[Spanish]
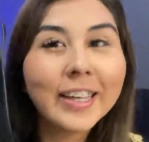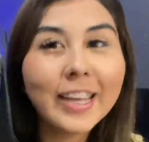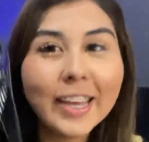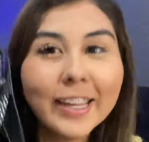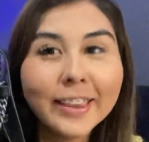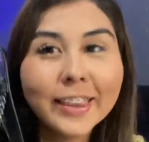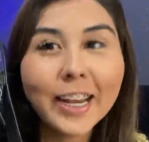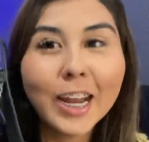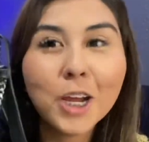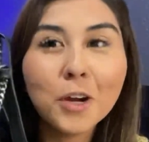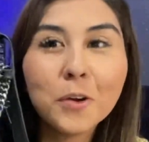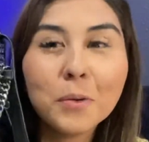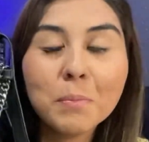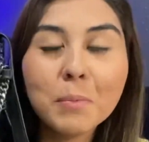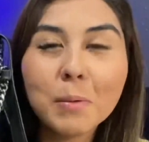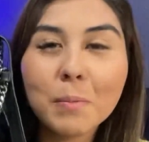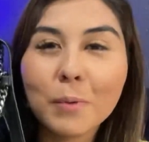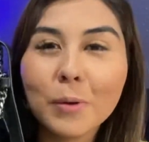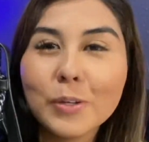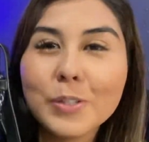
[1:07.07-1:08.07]
¿Qué traigo en
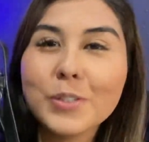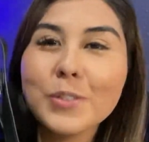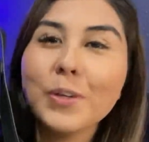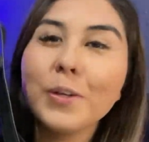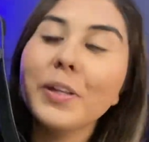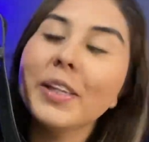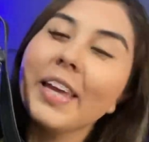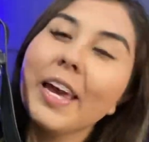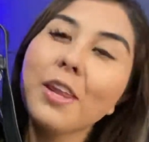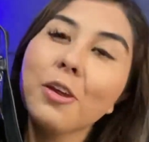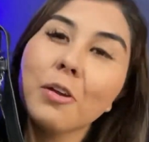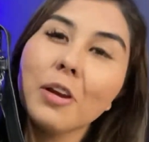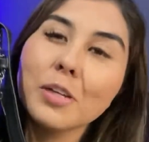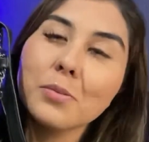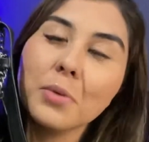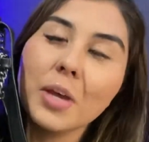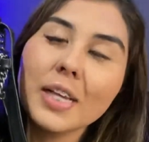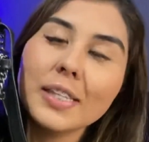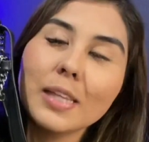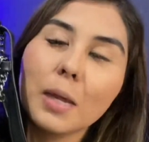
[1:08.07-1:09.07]
mi bolso? El día de hoy
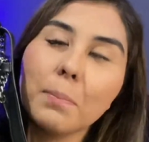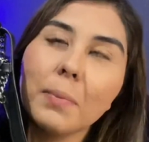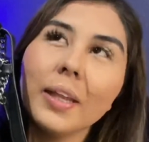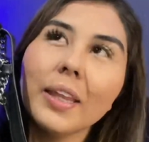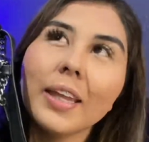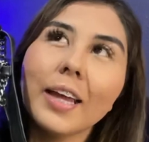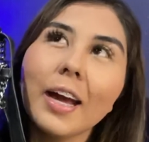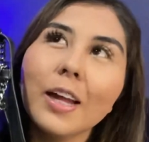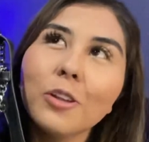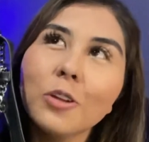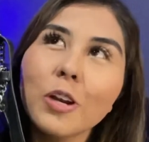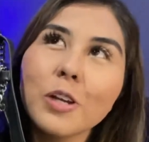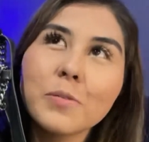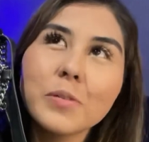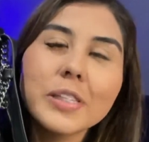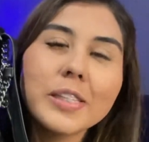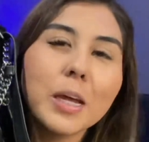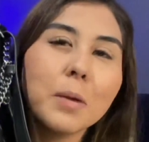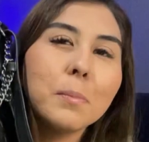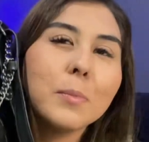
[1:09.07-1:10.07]
les voy a estar platicando, les voy
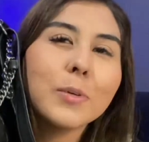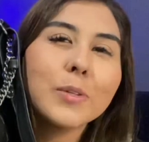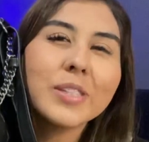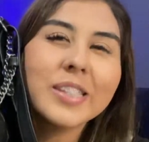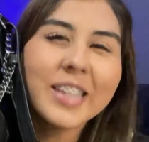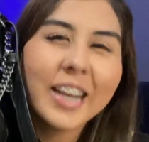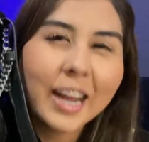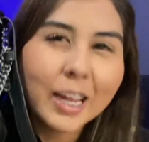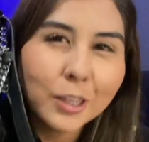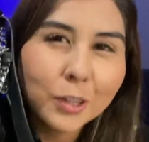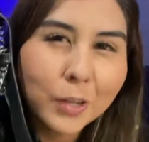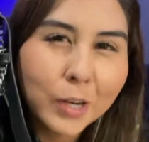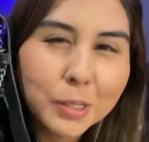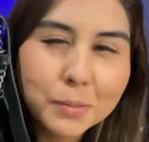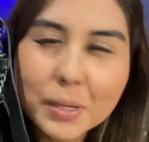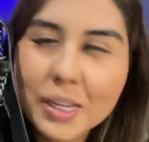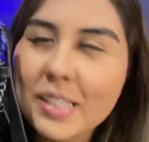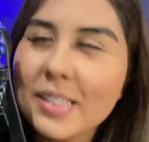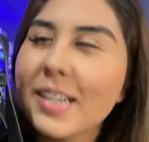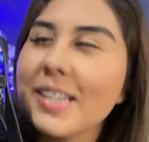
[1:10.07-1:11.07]
a estar mostrando, les
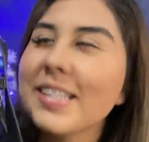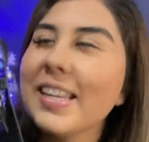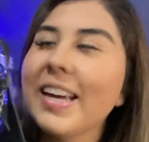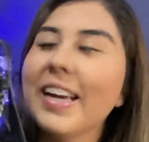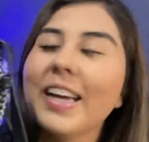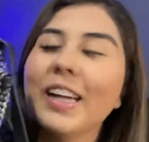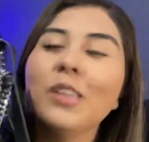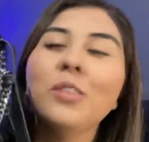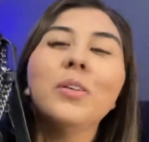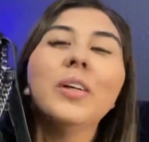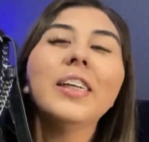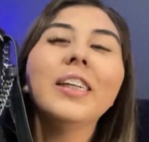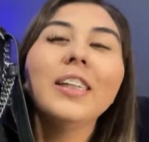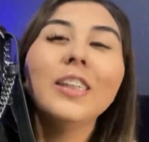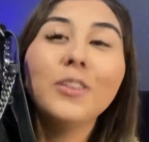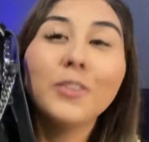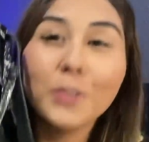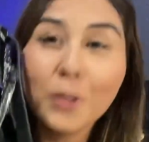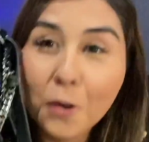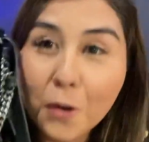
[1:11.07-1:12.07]
voy a estar sacando
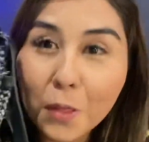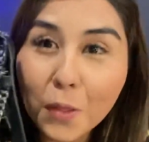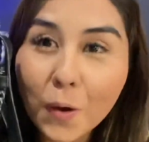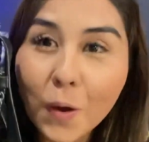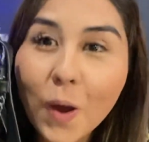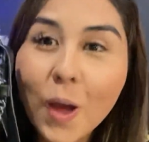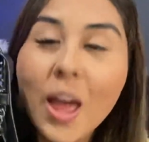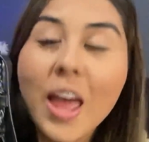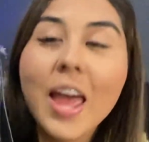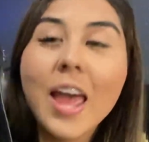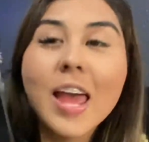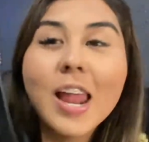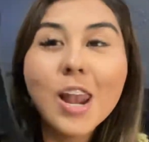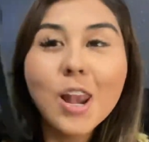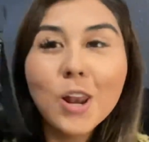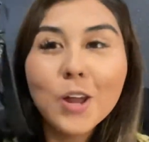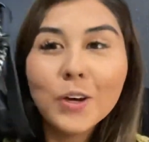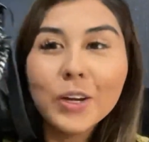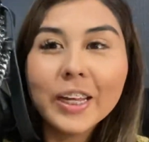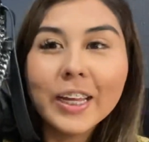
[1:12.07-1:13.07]
aquí todo
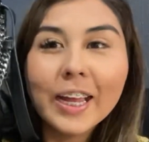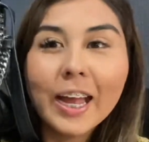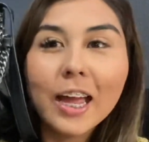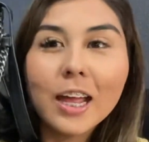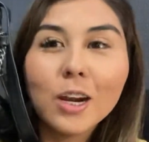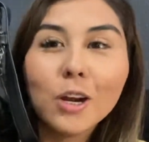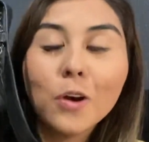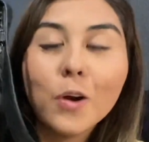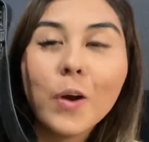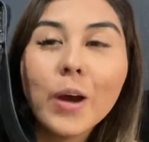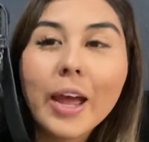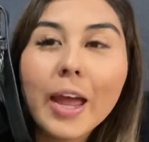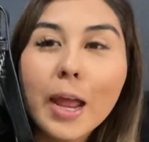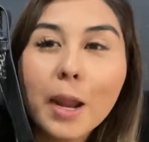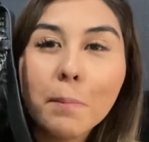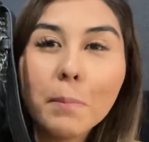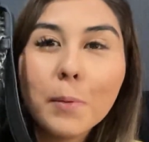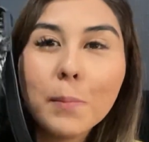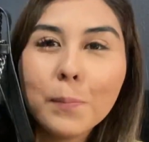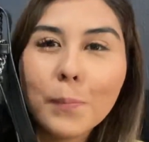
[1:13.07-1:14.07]
lo que cargo
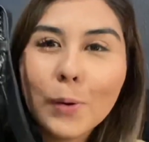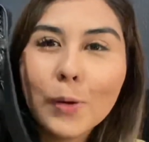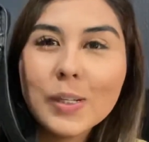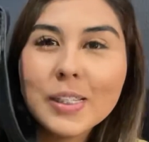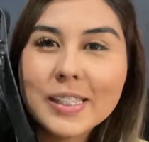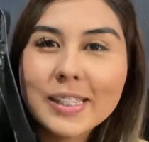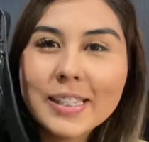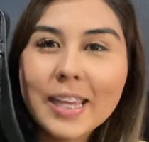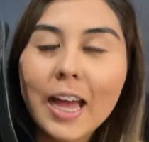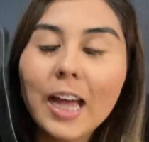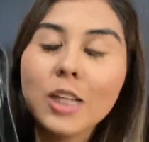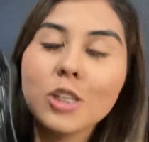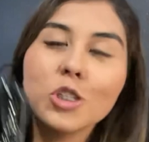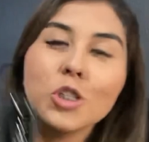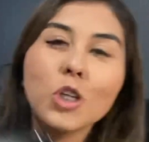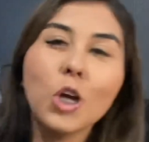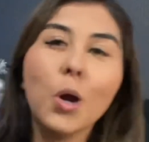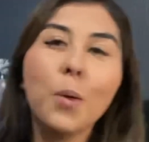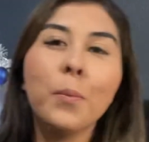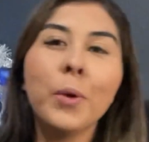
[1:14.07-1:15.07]
en mi bolsa.
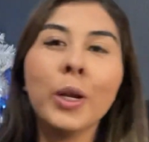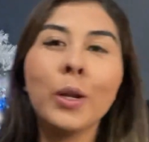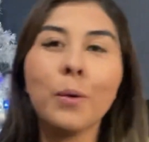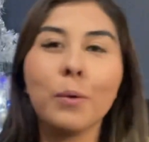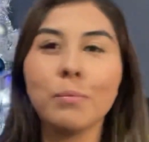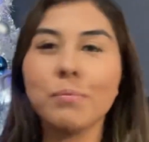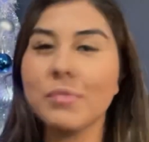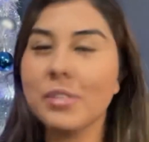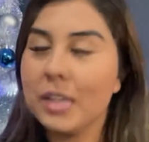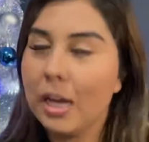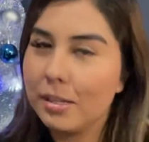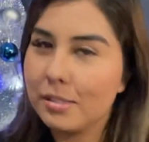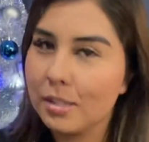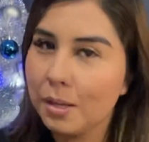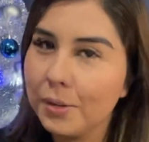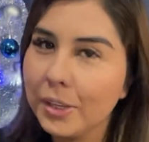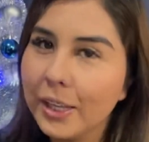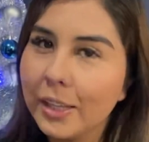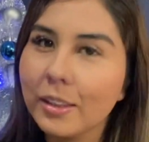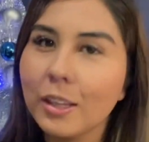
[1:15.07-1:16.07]
Yo, bueno, ya
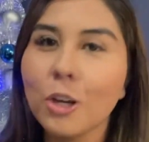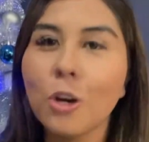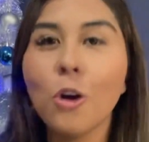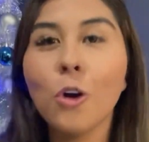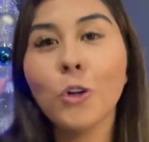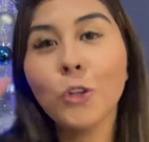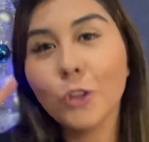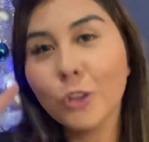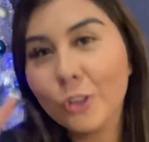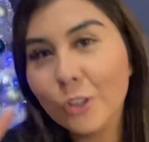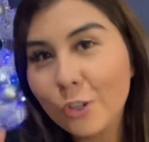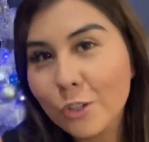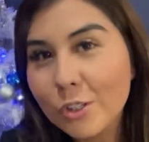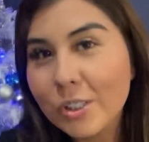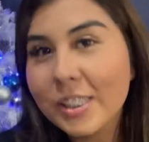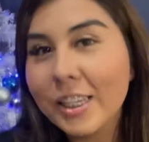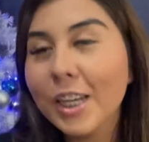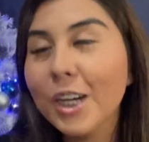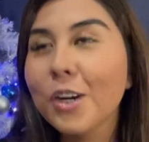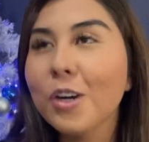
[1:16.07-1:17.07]
saben que tengo
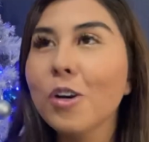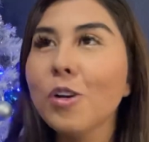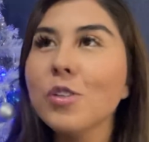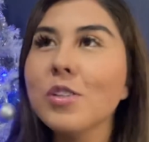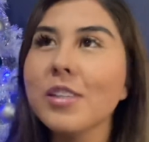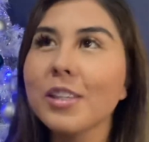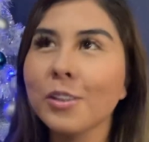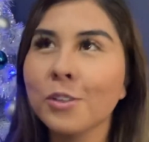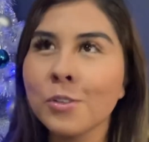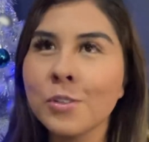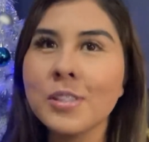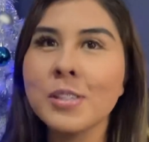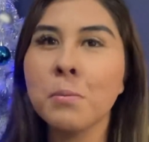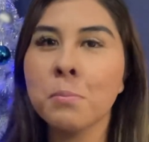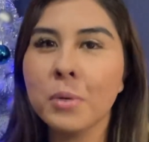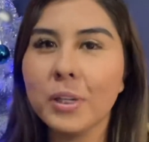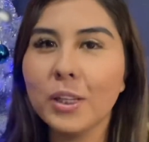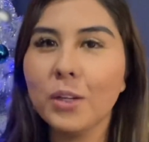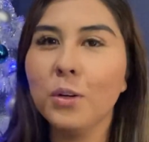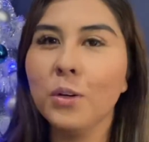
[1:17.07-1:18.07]
dos hijos, entonces
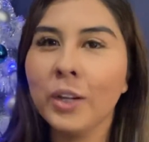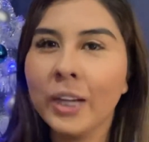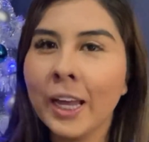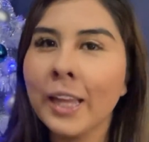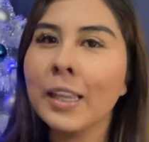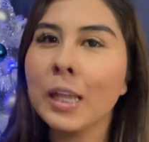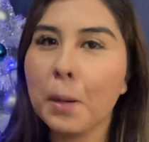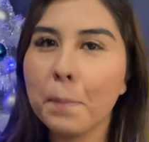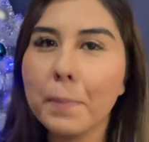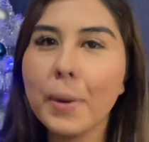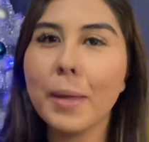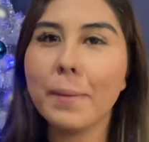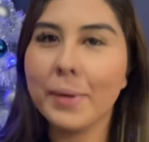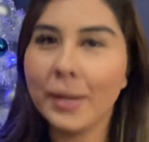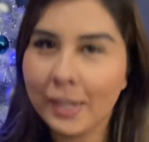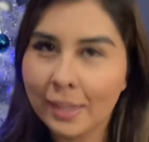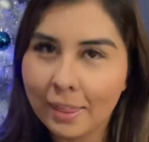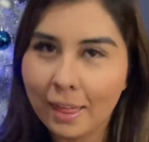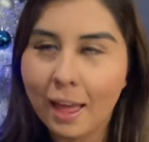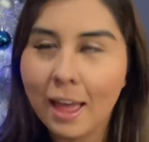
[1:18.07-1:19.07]
siempre tengo que andar
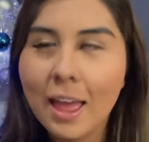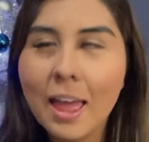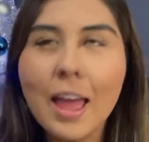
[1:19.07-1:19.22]
prevenida.